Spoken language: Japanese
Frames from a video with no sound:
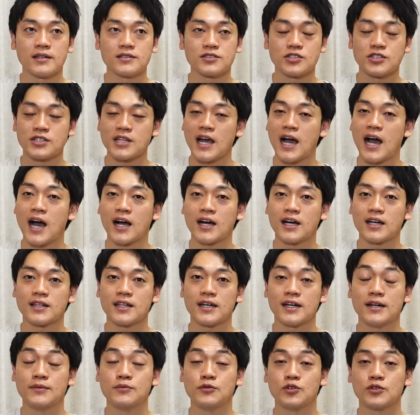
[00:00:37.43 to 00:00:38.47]
そして博
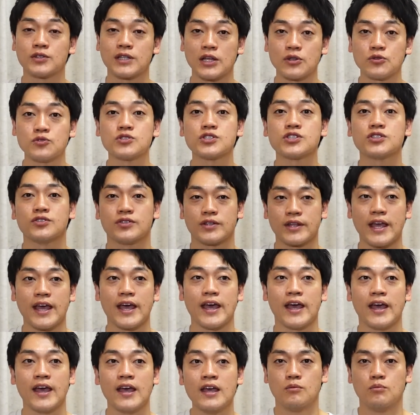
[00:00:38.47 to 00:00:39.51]
多がもう楽しく
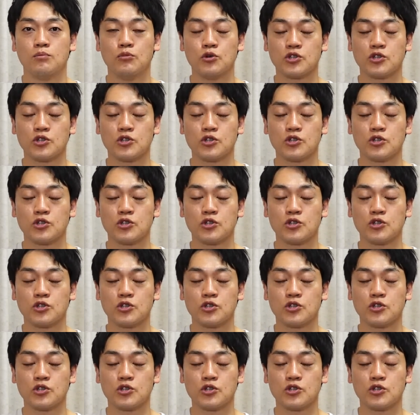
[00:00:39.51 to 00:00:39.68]
て、